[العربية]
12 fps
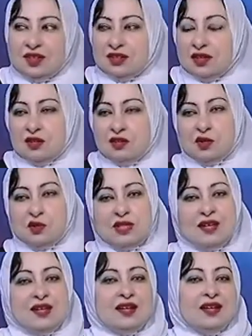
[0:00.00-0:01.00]
اخترت
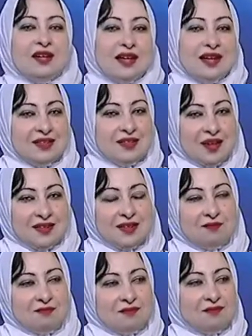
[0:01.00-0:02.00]
التخصص ده لان
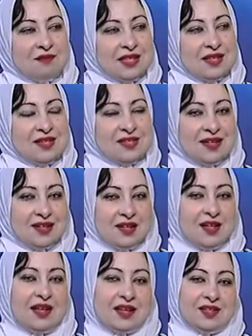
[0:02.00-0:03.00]
انا من الناس
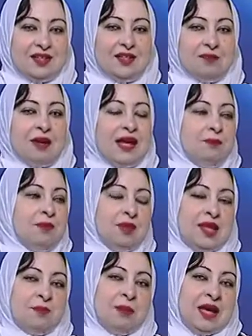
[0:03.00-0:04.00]
اللي يعني ايه
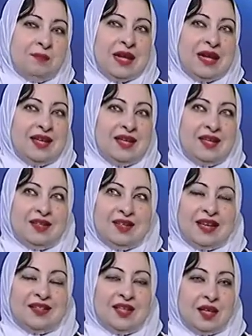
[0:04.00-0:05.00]
بحب بحب
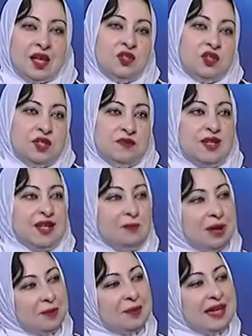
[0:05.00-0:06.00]
الاقي يعني اتشيفر
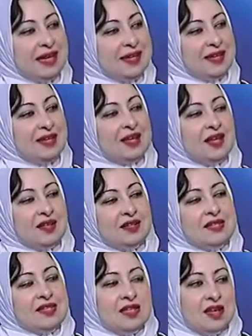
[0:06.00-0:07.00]
يعني بحب الاقي
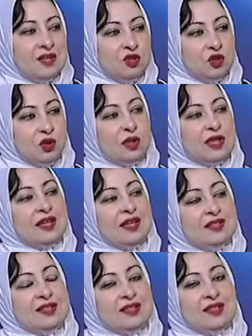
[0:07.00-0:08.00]
نتيجه
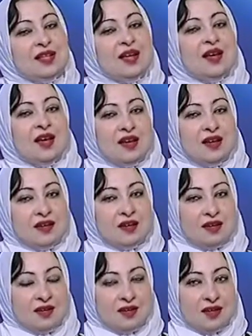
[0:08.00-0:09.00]
لشغلي يعني
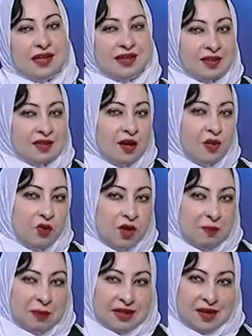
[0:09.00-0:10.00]
آه يعني انا
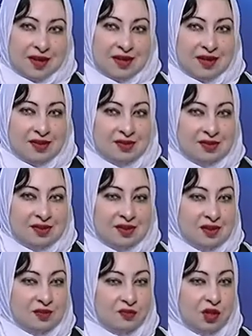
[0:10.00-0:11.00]
اول ما اتعينت
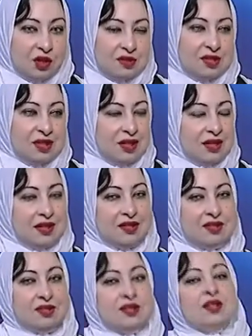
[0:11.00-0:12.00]
في القصر
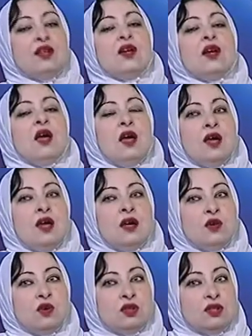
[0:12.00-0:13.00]
العيني
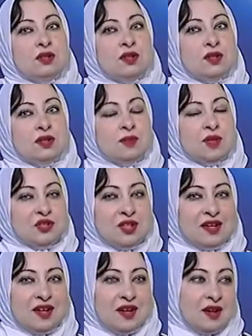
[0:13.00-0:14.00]
آه كنت
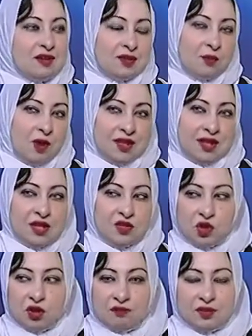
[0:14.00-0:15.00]
بشتغل طبعا
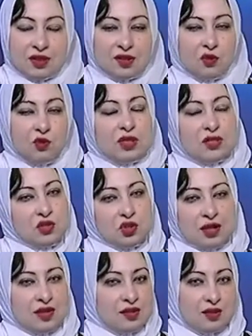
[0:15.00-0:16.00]
ليا الشرف ان انا اقول ان انا
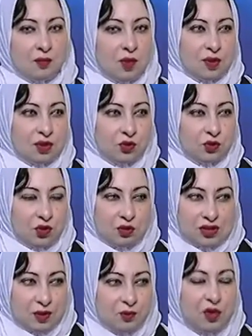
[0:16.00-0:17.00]
اشتغلت طبعا مع
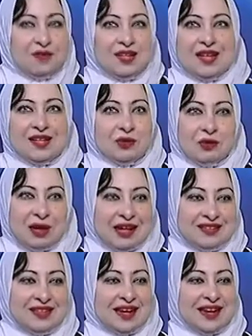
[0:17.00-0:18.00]
دكتور حسام ويفي لان
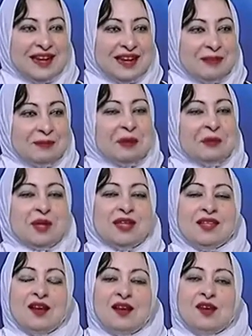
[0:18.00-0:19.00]
هو حد علامه
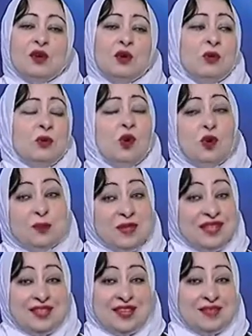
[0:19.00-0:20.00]
وكده
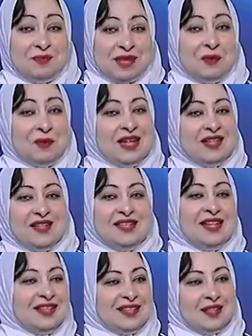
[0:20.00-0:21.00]
وهو من الناس من اول
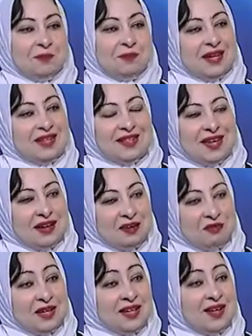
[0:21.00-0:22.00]
الناس اللي تنبأت لي
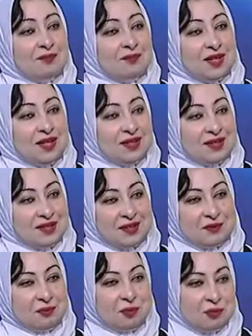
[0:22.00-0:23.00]
على فكره
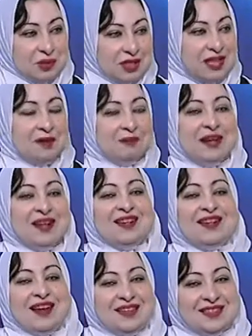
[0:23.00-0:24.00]

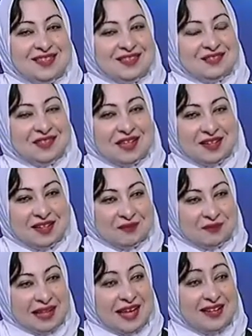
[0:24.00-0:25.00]
بمستقبل يعني في
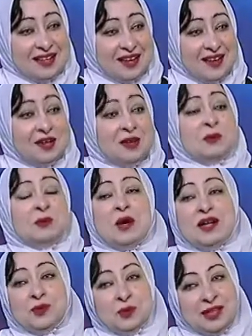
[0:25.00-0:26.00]
المجال ده
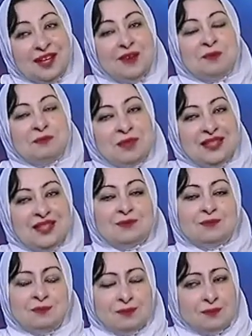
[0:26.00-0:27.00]
وطلب
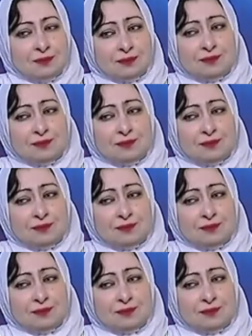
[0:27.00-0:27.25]
مني